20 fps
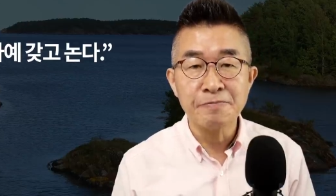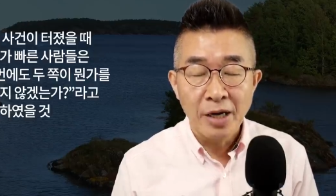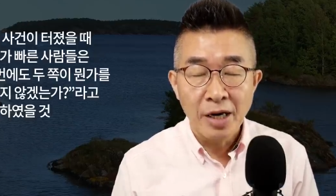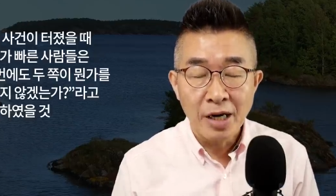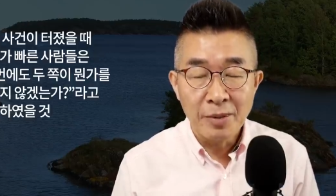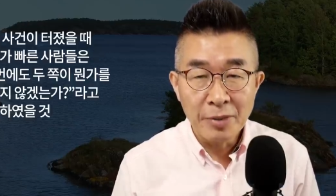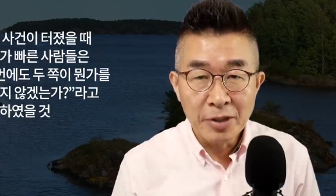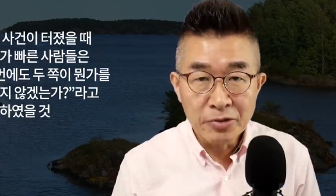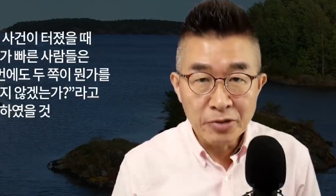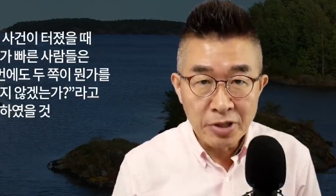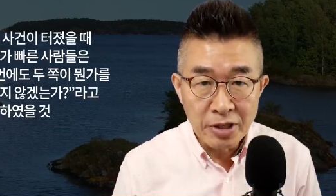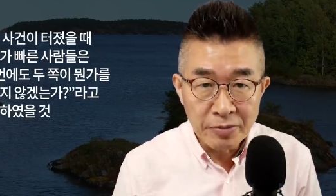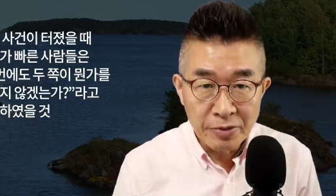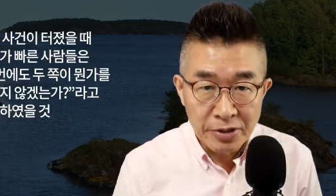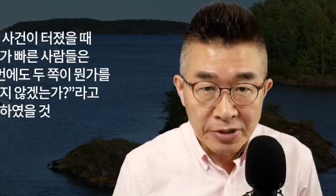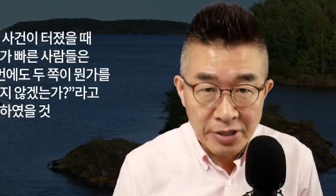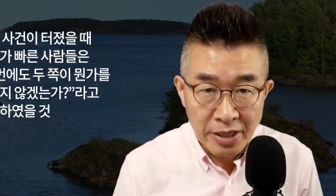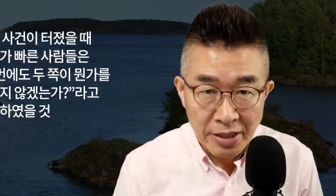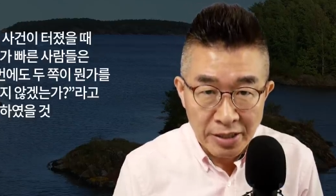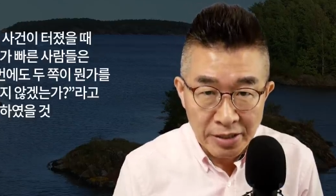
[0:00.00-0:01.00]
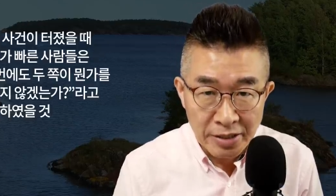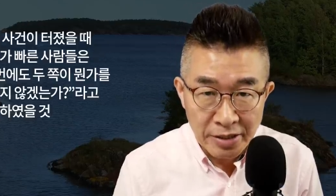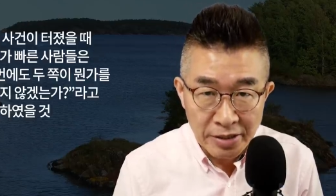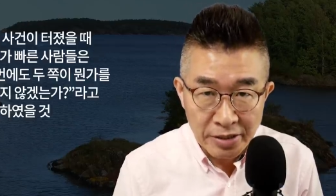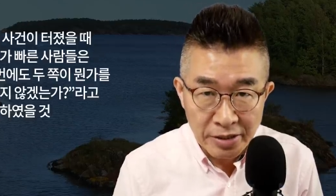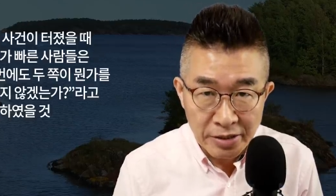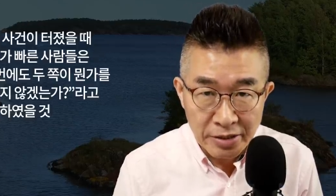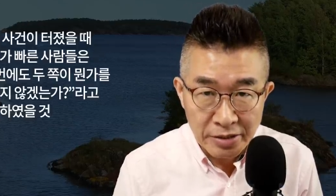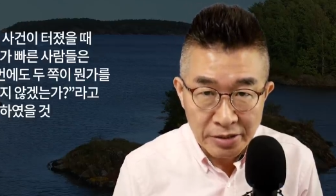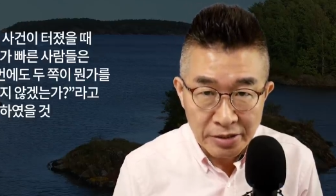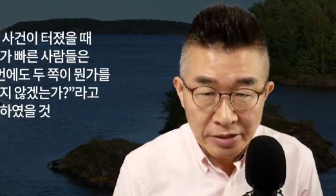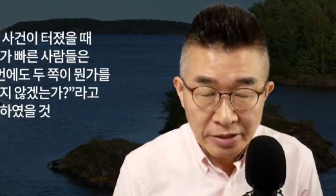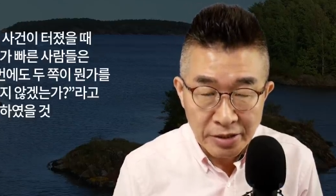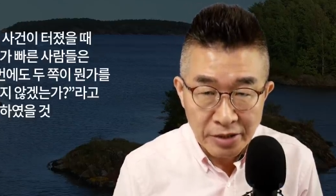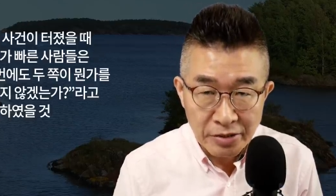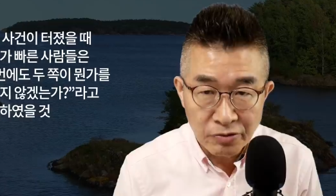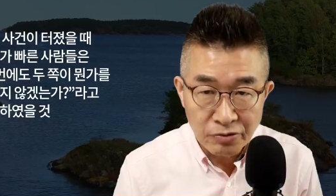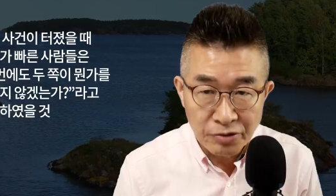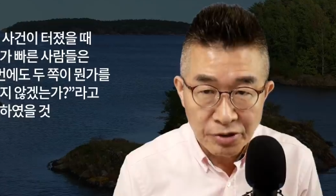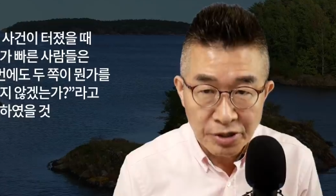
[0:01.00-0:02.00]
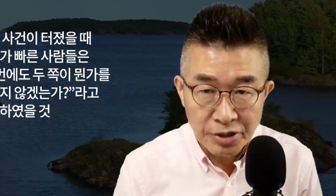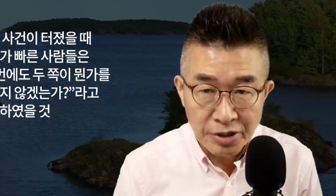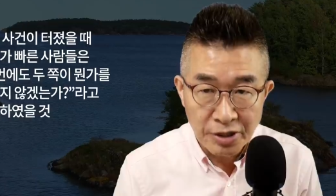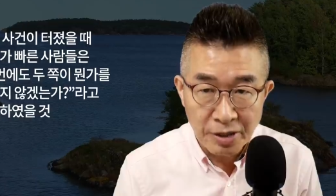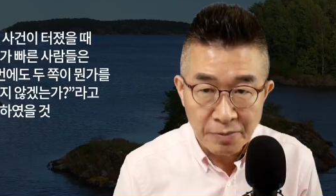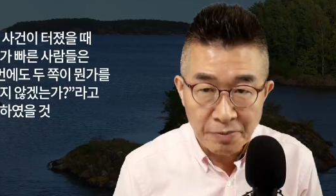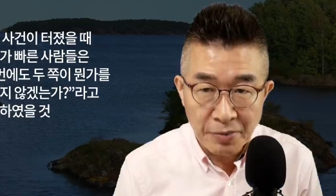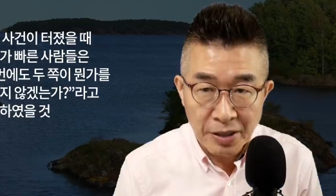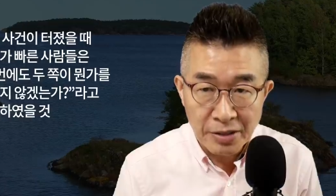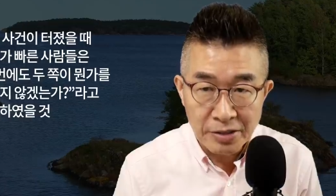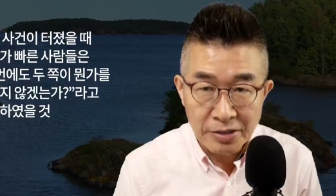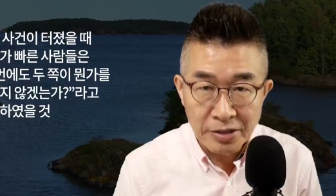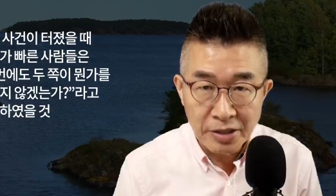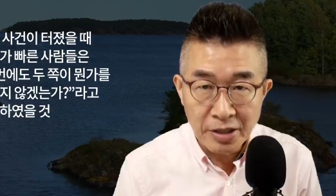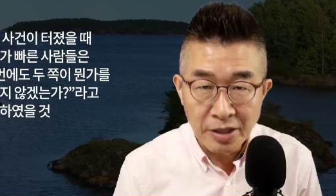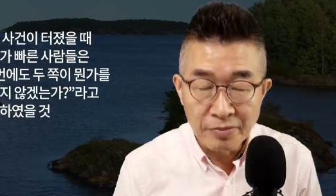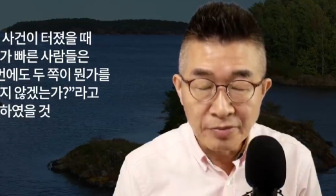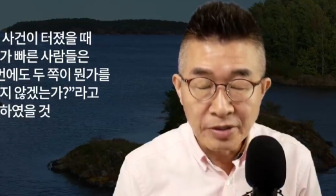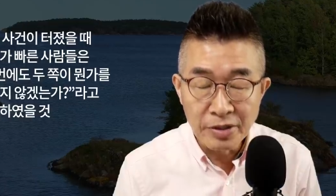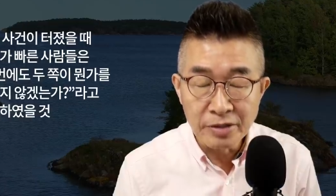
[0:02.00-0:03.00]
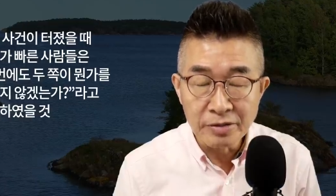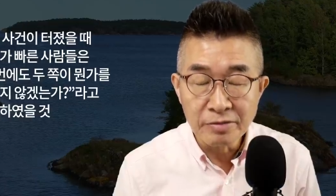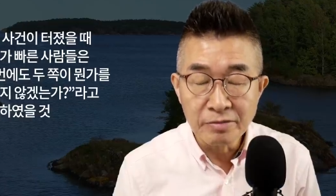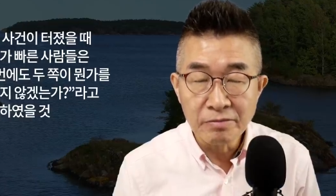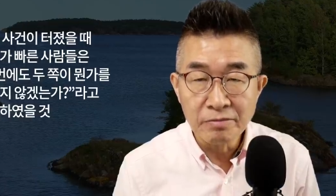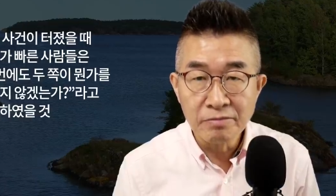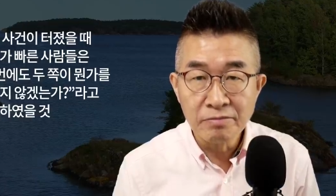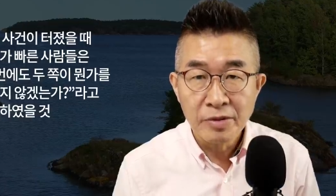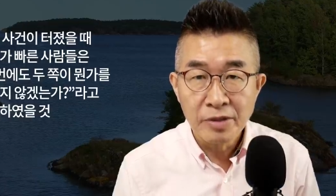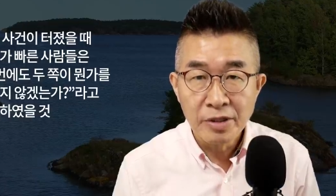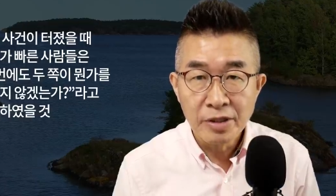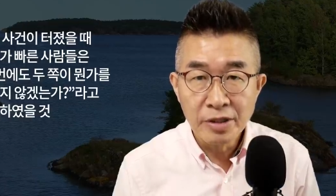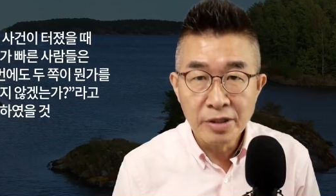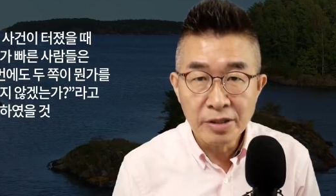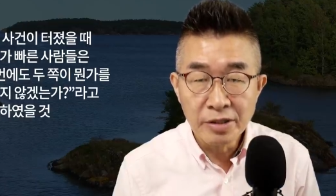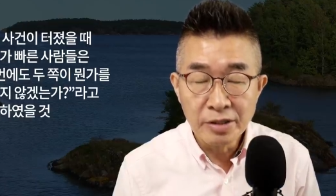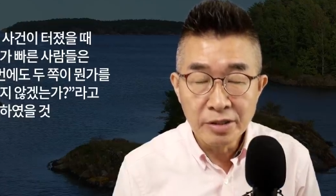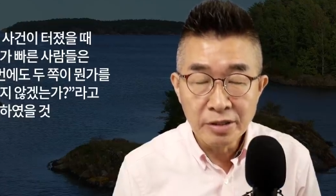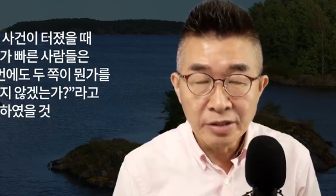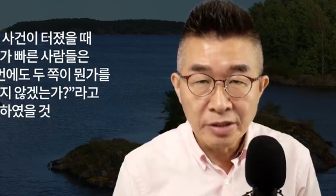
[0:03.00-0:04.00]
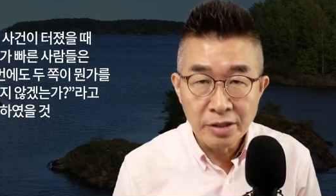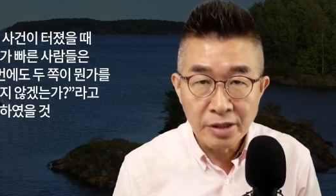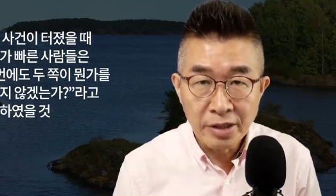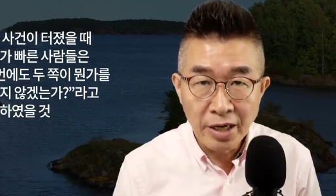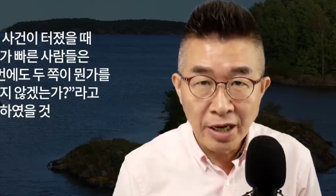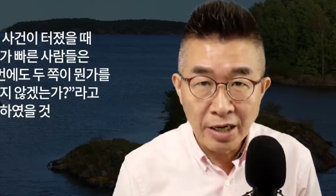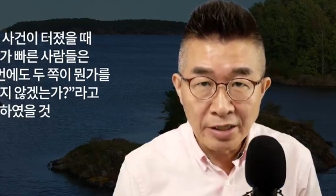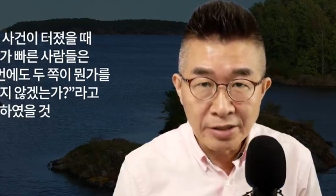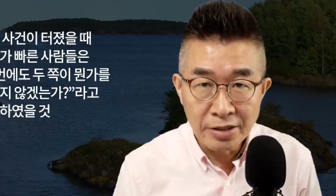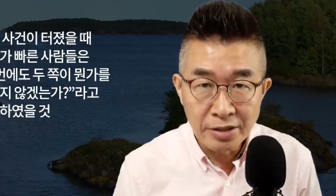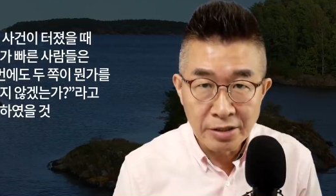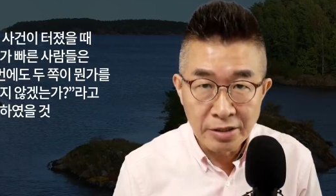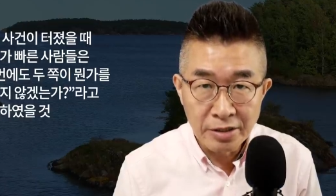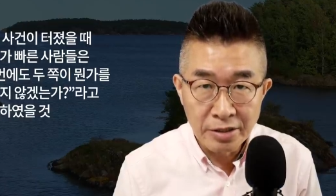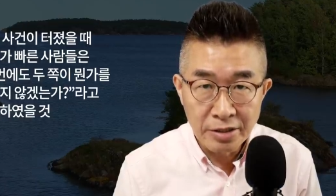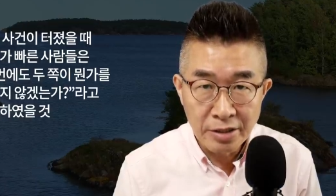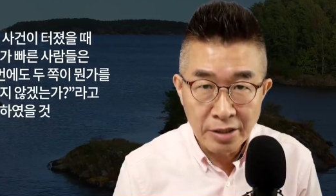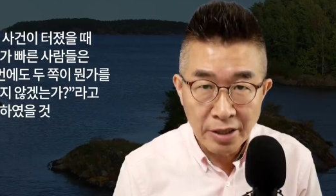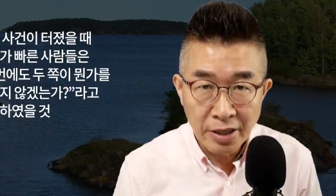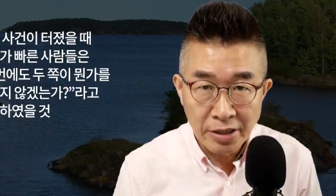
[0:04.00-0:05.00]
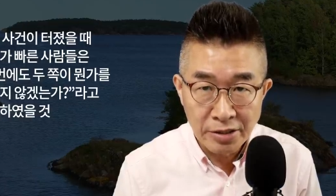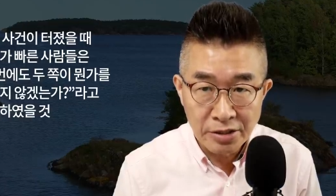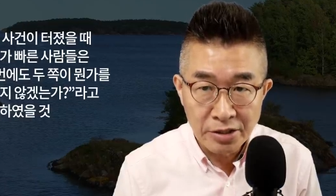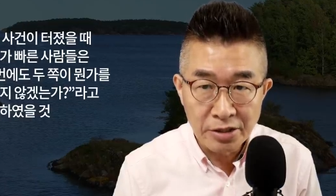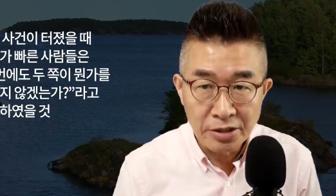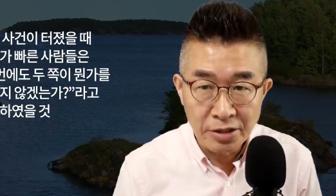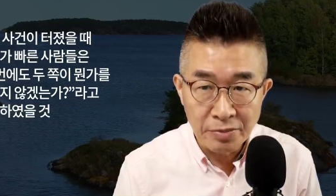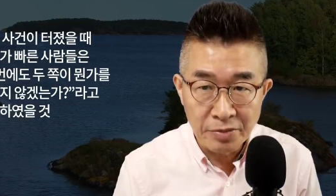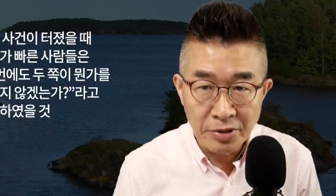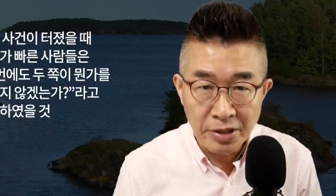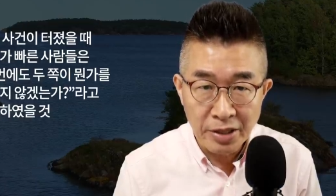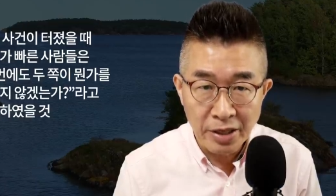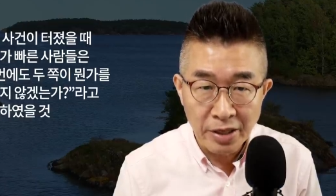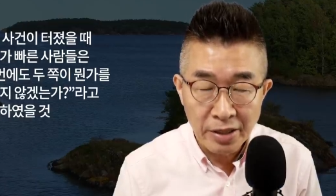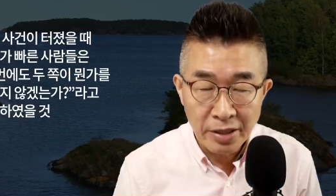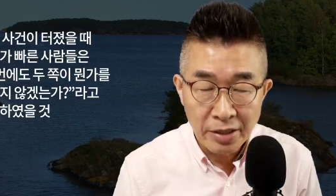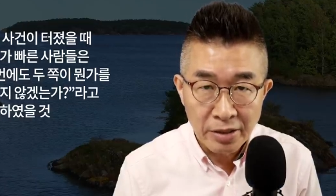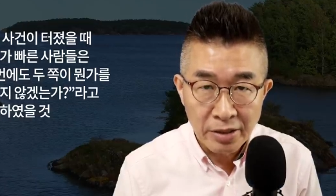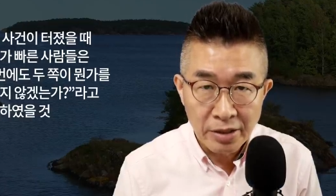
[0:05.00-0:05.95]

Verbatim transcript: 아마도 이번 사건이 터졌을 때 눈치가 빠른 사람들은 이런 가정을 했을 겁니다.